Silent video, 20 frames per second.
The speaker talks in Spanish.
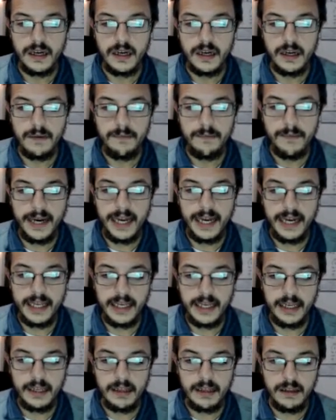Mal,
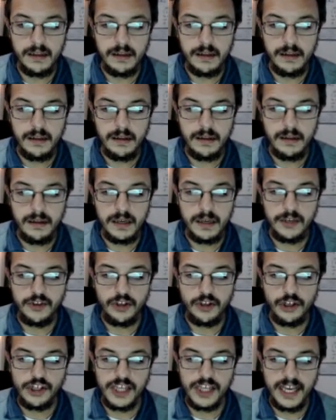¿eh? Eso
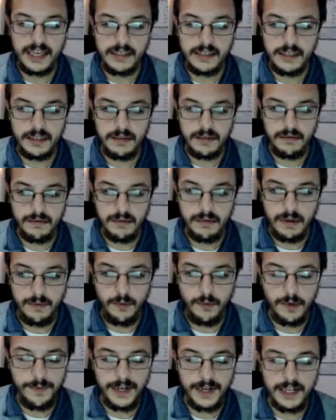no se hace. Es
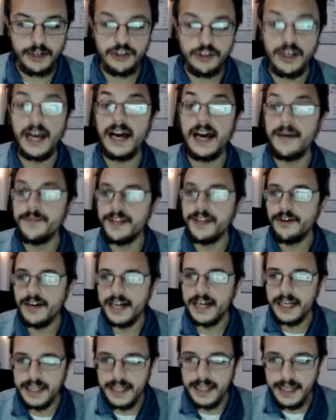muy peligroso. ¡Ah! Me Tengo el
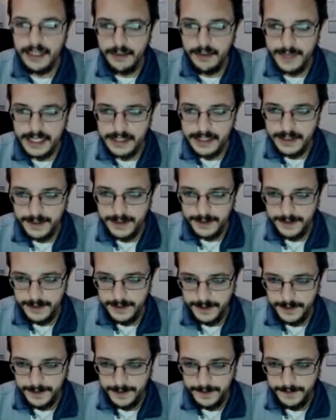cartel ahí nomás.
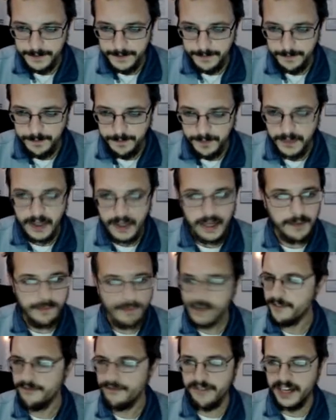
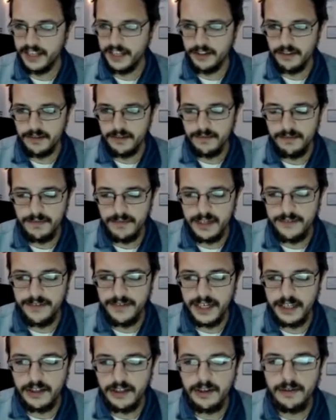Perfecto,
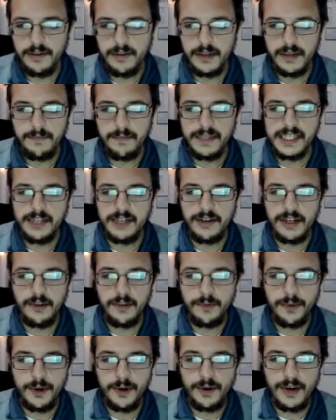perfecto. Me has acordado un
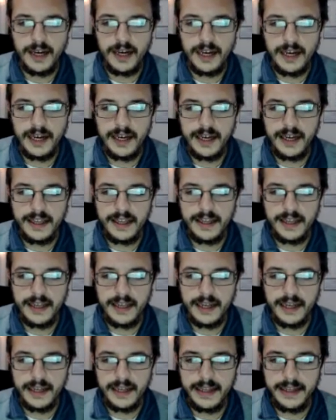poco
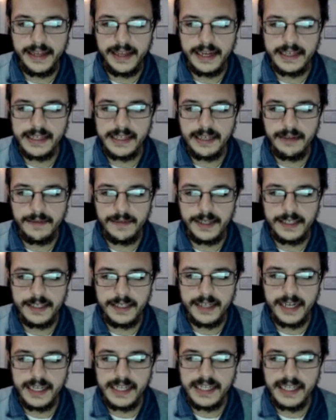al taxi, ¿cómo es?
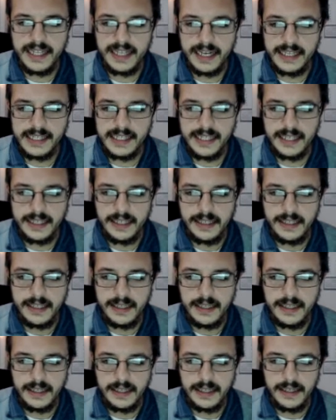Crazy Taxi.
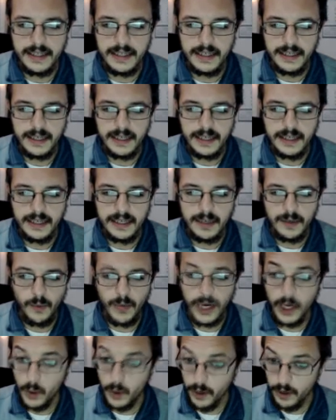
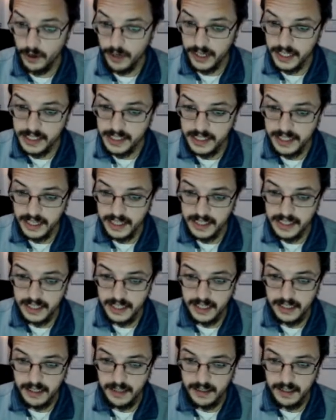Buen juego Crazy Taxi,
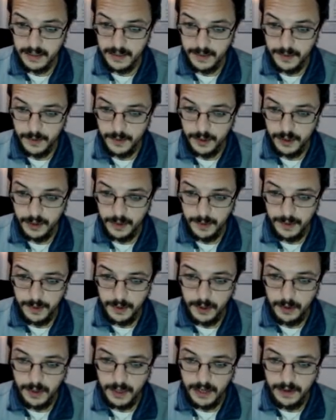¿eh? Nepimundo lo podemos
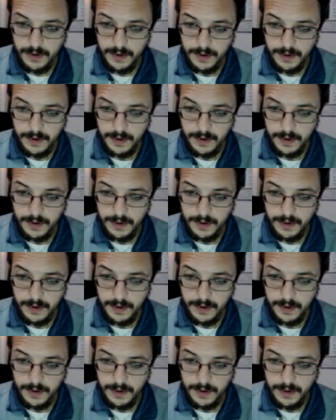jugar.